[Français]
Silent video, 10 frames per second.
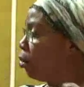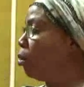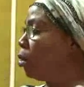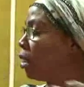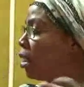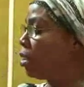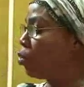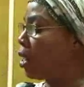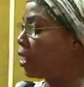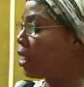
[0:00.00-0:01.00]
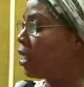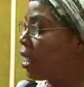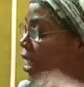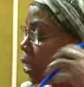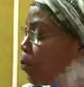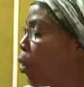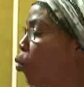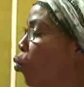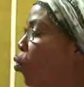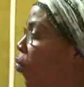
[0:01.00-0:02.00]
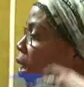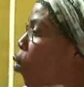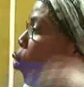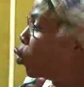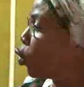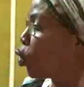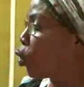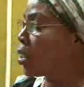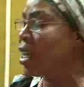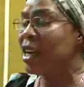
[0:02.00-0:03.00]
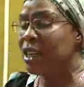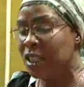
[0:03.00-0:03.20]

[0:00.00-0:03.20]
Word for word: donc euh, qu'ils sont en train de gaspiller ou de faire mhm. autre chose,